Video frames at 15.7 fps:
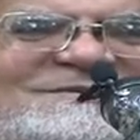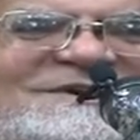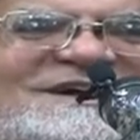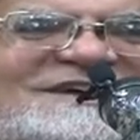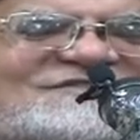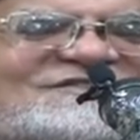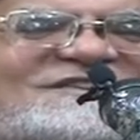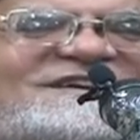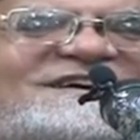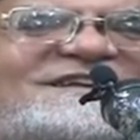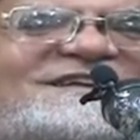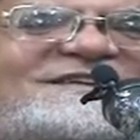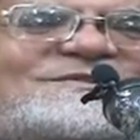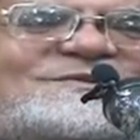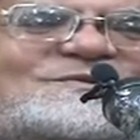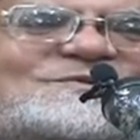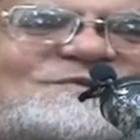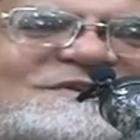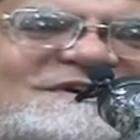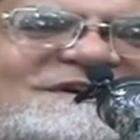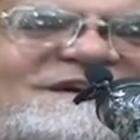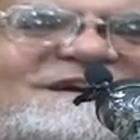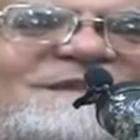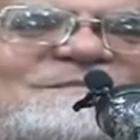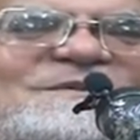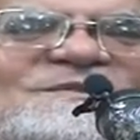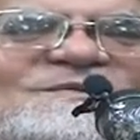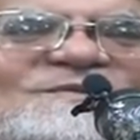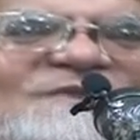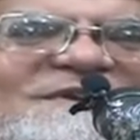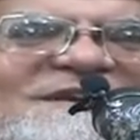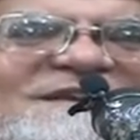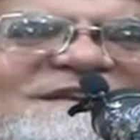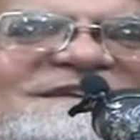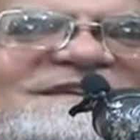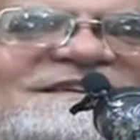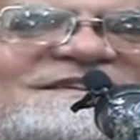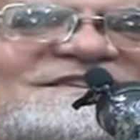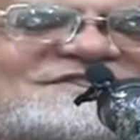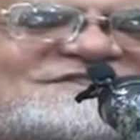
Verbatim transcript: وحصل على الدكتوراه من كلية